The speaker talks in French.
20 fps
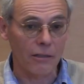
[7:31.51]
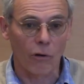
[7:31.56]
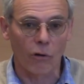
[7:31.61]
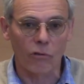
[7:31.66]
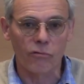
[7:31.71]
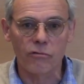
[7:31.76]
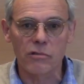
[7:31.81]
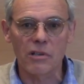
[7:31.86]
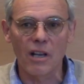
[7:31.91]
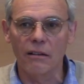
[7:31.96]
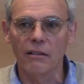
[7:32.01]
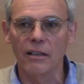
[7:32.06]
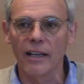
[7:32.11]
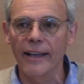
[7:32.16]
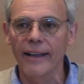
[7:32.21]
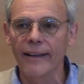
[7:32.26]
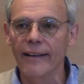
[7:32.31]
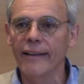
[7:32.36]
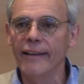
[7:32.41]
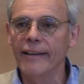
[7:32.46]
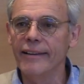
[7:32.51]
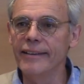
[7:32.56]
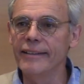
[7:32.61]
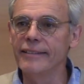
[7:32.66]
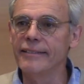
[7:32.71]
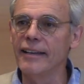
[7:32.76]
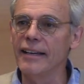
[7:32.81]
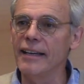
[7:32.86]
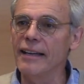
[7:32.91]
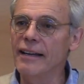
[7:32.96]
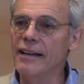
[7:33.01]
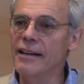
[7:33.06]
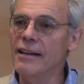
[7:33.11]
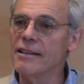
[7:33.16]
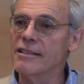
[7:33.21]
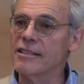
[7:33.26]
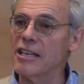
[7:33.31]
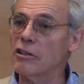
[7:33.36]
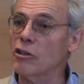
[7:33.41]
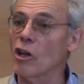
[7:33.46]
Donc vous avez l'idée,
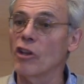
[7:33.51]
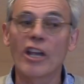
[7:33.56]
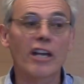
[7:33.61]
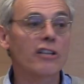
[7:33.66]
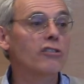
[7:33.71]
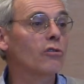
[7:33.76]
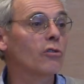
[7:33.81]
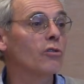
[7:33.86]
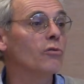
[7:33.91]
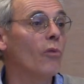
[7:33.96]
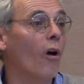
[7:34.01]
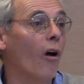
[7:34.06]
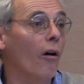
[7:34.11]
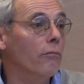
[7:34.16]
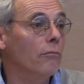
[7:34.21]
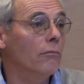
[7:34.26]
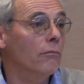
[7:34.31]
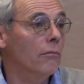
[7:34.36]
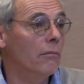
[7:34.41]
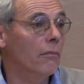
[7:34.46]
c'est un instrument.